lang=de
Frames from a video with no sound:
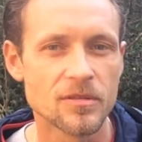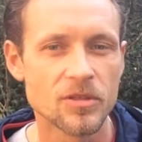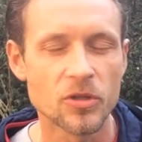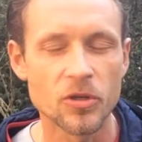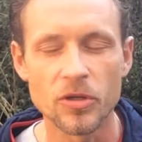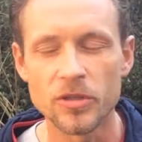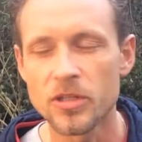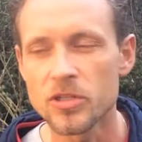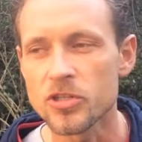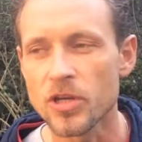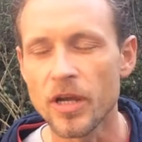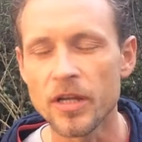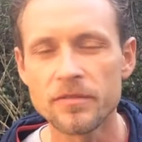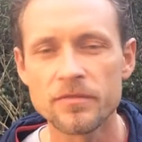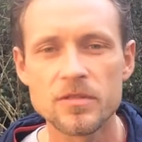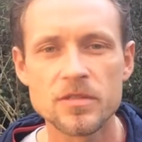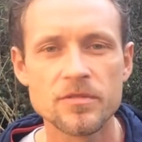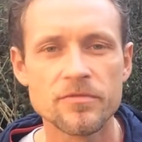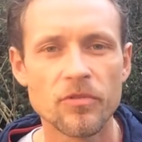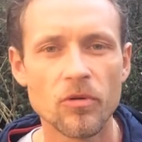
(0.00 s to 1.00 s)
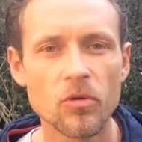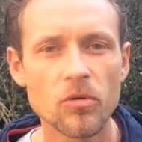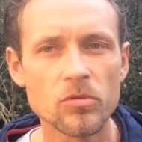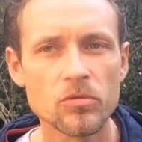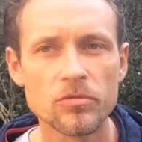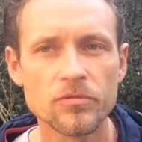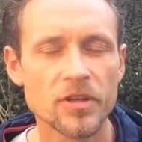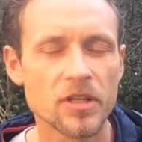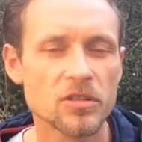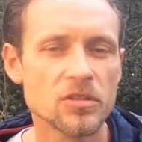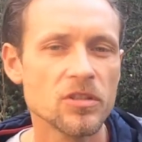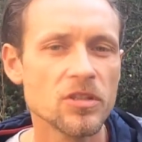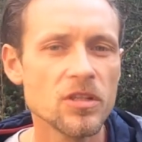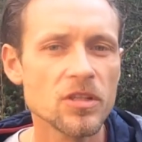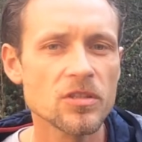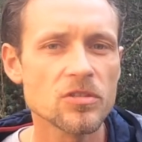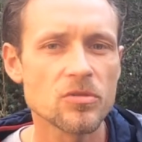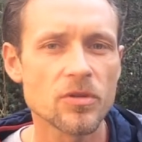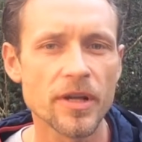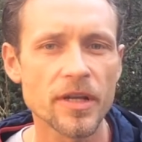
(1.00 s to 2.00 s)
Die können entscheiden, was sie wollen und werden
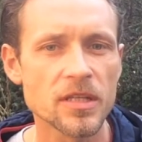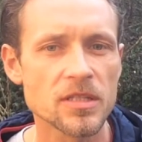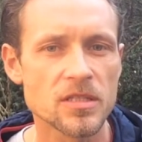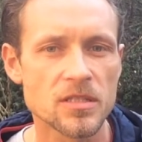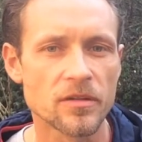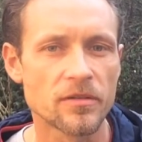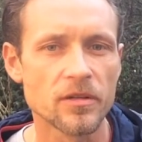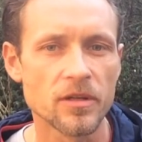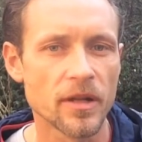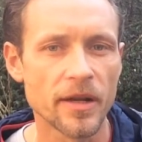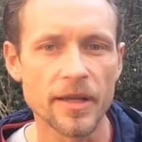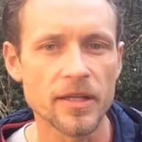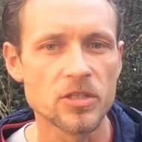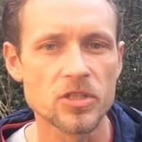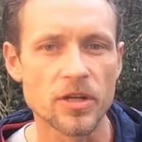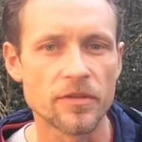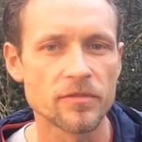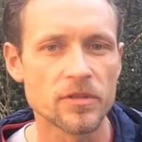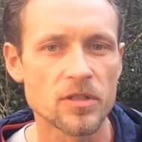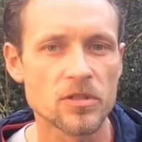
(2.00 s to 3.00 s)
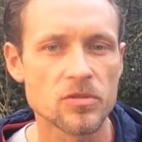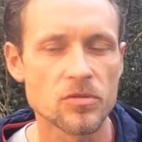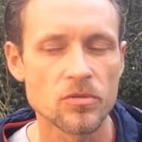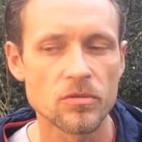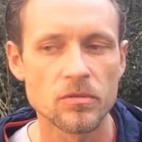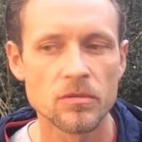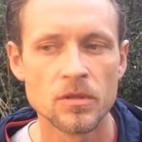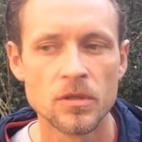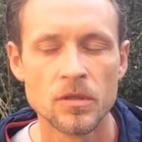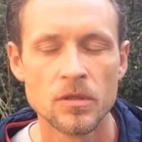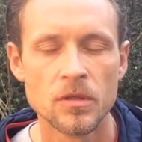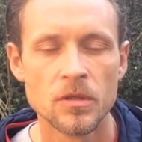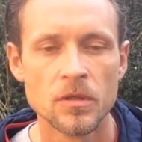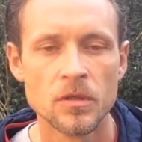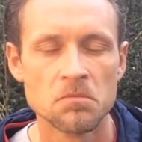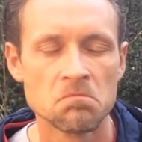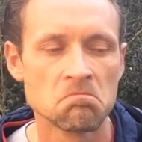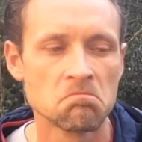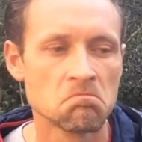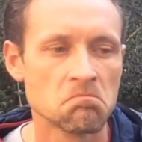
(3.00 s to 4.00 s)
nie zur Rechenschaft gezogen.
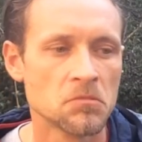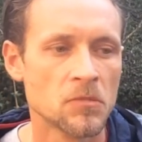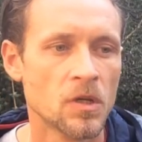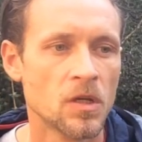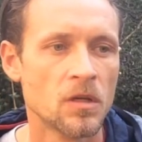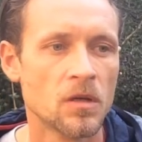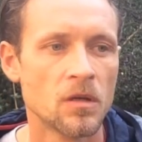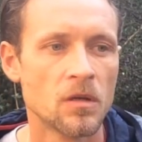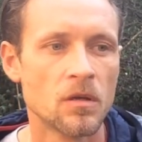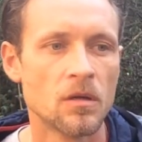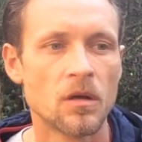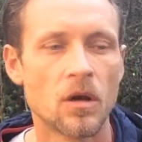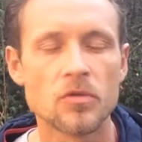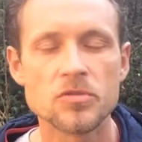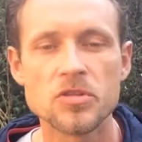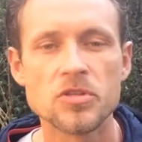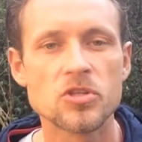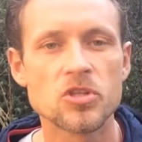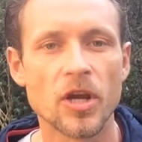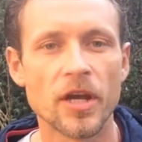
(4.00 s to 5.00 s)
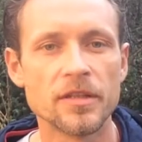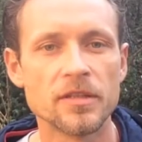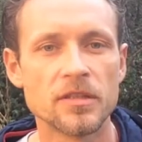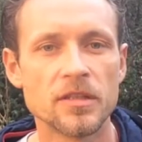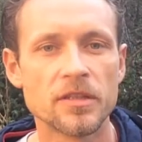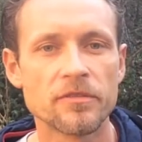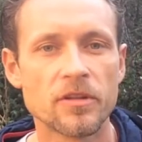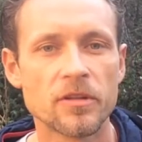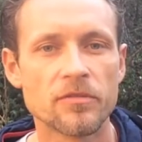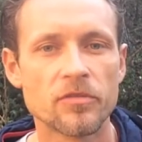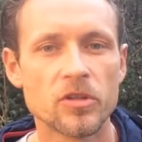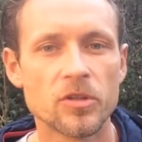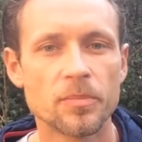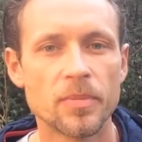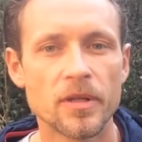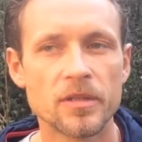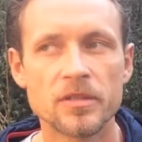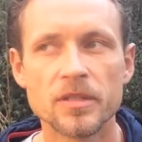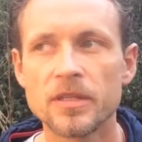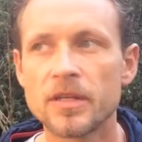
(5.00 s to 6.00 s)
Außer sie scheiden dann irgendwann von der
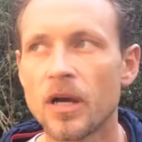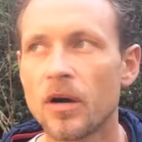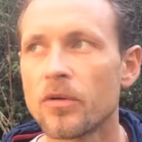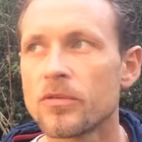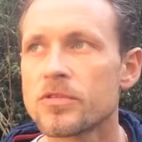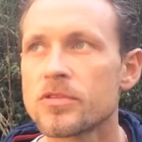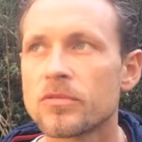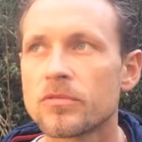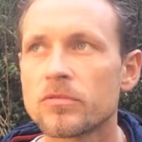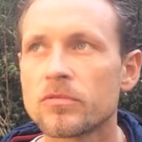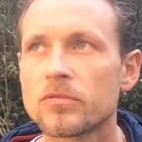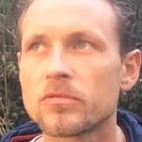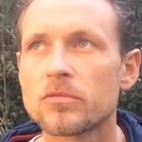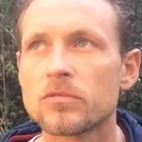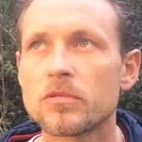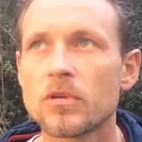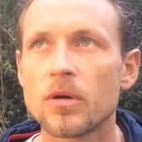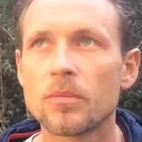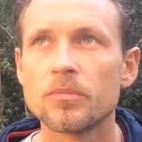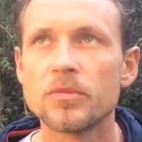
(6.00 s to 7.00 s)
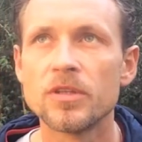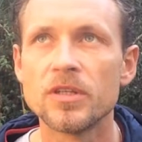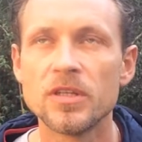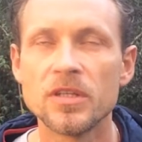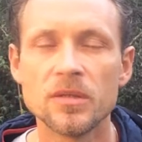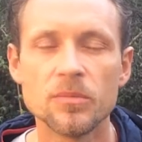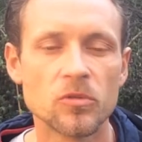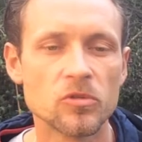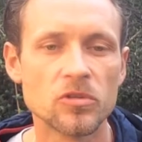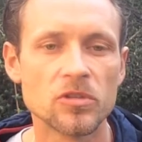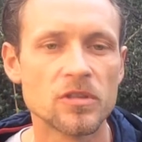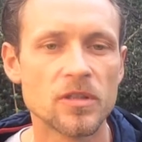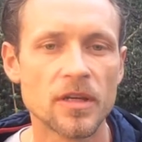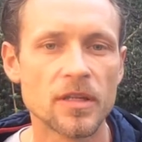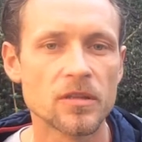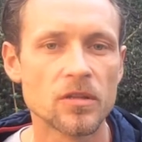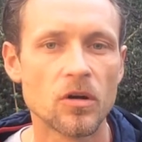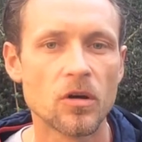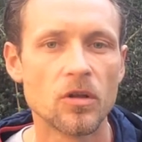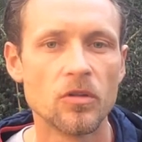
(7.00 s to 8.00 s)
Politik aus und, und haben die
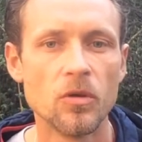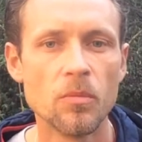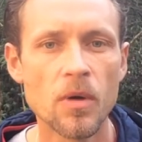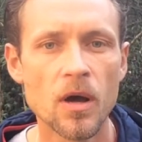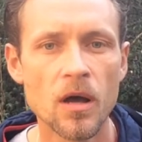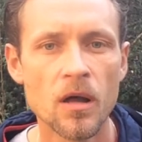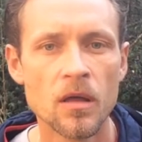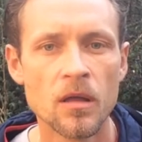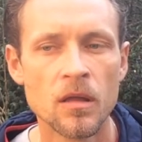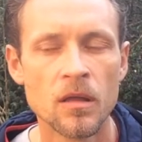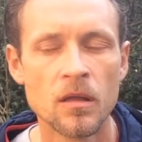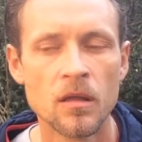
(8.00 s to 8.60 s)
Immunität nachher nimmer.